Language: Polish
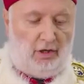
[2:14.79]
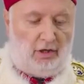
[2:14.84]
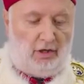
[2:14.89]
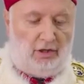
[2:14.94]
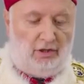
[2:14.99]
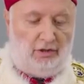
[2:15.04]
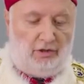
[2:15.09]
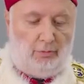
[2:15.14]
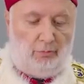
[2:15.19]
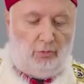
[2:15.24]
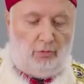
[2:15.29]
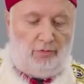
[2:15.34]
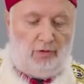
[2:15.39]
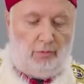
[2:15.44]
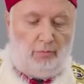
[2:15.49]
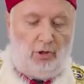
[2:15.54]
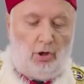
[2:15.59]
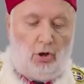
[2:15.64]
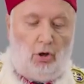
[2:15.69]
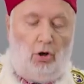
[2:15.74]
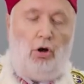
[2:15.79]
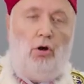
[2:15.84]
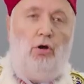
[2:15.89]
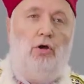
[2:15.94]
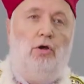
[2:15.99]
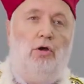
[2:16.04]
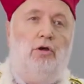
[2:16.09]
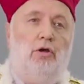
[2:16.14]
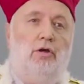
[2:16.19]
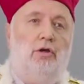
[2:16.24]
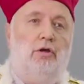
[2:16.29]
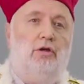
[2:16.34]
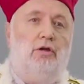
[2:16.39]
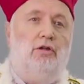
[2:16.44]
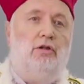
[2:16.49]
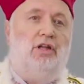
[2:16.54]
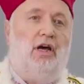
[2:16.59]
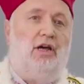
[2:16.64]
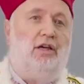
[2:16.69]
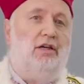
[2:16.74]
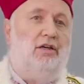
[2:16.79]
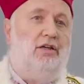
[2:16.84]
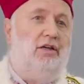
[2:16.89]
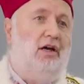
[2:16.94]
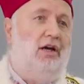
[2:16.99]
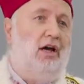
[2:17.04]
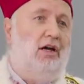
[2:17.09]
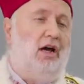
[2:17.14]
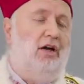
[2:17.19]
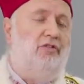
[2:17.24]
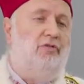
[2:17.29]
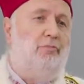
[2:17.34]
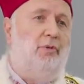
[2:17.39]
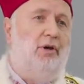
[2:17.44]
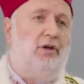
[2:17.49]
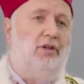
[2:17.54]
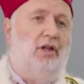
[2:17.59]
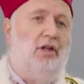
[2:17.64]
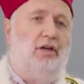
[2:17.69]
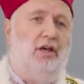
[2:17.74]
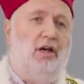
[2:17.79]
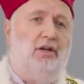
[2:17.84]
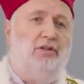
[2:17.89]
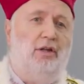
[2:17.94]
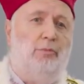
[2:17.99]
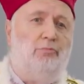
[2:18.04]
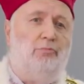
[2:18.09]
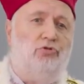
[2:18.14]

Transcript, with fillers: kiedy mówimy o e, takich aspektach jak na